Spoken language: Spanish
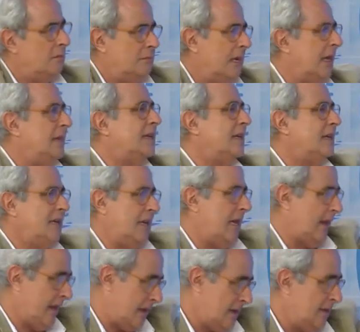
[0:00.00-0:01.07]
antes que
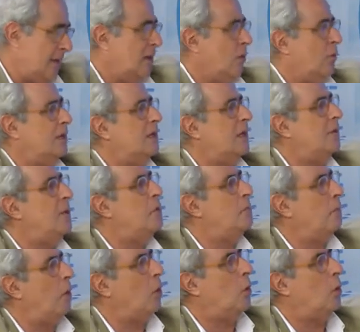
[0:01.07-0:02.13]
nada, cuéntanos un
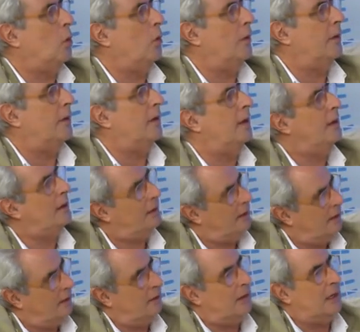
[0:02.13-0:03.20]
poco
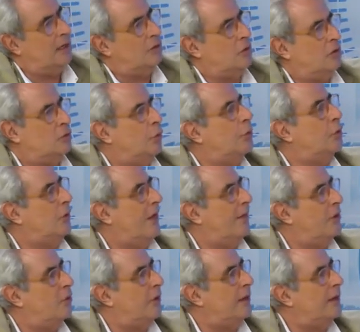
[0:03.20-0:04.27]
eh, tu ciudad
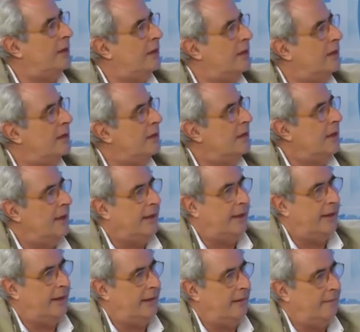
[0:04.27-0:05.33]
de origen,
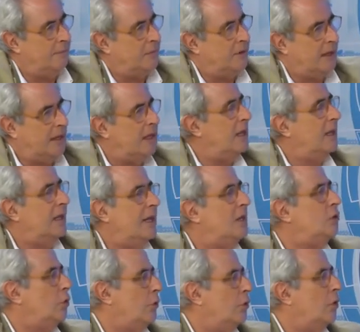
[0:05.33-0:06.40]
qué, qué,
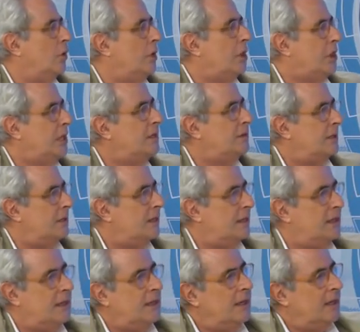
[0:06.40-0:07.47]
estudios
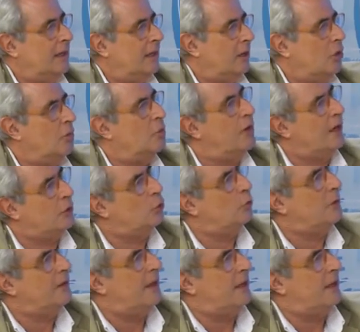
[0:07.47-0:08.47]
hiciste, cómo era tu vida